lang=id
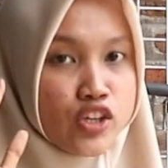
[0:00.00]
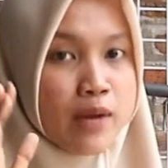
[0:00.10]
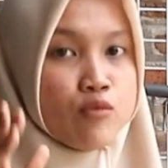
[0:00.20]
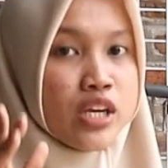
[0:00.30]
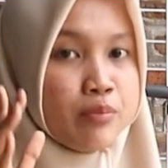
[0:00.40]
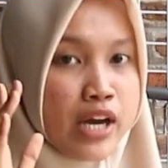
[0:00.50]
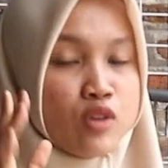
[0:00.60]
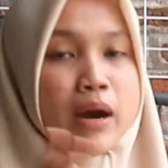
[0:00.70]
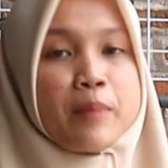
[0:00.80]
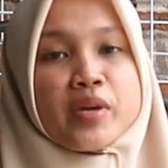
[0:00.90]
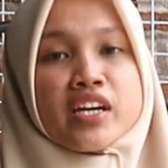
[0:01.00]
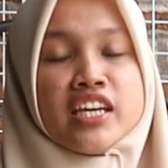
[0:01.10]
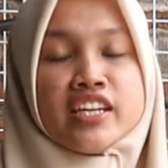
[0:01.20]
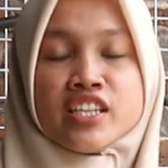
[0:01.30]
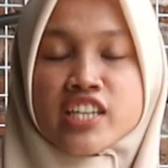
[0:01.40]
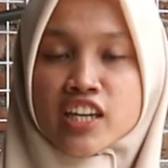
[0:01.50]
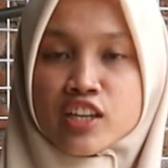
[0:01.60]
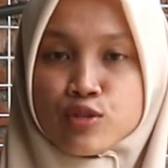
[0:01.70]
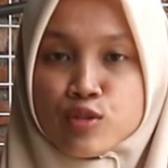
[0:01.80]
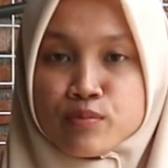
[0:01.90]
atau yang mungkin baru mampir nih di
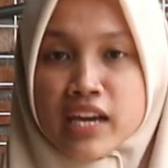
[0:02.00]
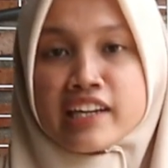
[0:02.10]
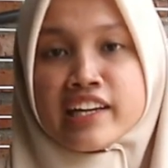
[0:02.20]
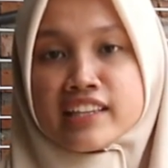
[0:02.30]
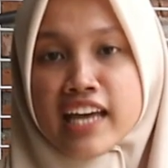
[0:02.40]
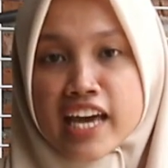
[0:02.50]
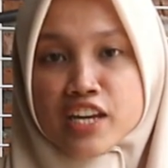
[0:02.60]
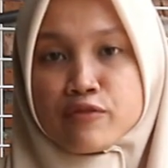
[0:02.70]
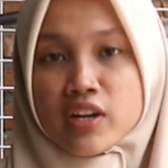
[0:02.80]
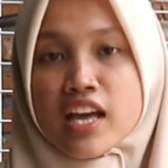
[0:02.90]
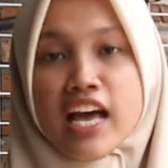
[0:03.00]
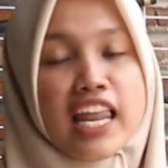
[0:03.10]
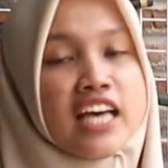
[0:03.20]
channel YouTube-nya Delta Arrival